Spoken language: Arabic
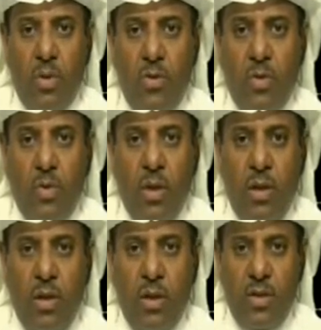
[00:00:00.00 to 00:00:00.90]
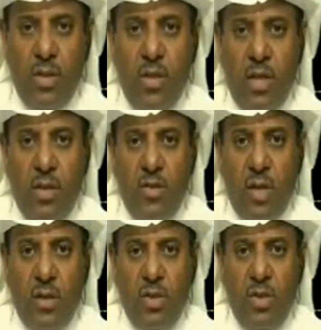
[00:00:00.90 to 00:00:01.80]
والجزيرة
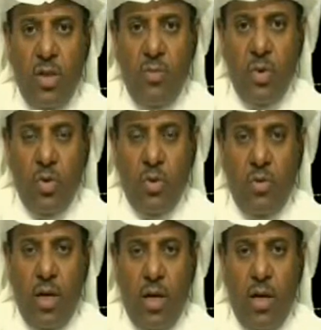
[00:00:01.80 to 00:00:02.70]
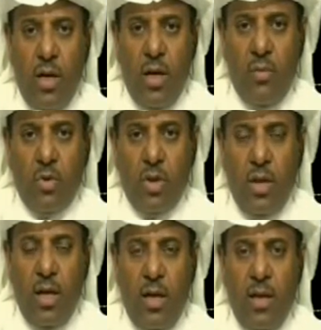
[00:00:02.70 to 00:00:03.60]
الاستراتيجية ميون
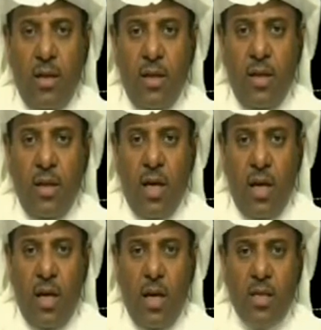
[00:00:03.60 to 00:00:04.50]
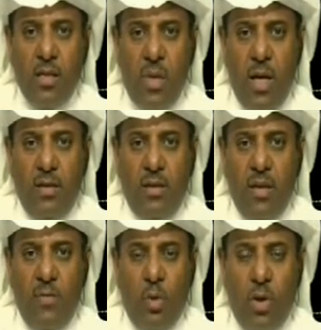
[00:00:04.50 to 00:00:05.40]
المطلة عليه أصبحت
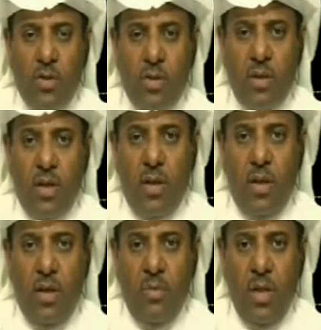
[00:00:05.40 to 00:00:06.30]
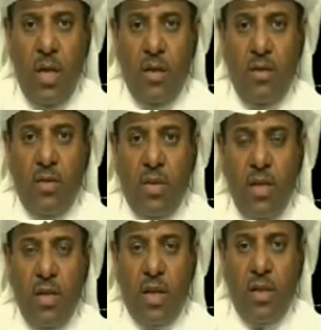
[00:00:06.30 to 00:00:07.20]
فرص الإمداد
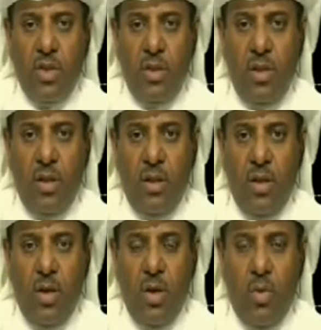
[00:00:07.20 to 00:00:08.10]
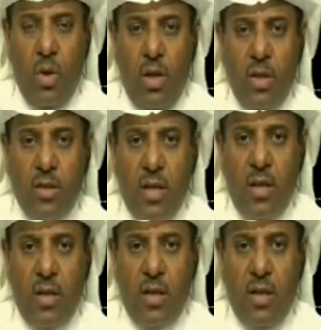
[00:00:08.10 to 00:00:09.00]
ضيقة جدا
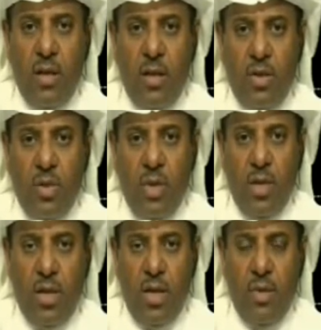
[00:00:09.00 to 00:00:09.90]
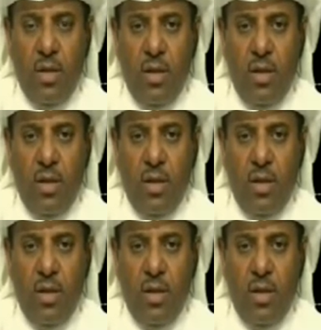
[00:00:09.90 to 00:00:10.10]
والحصار شبه كامل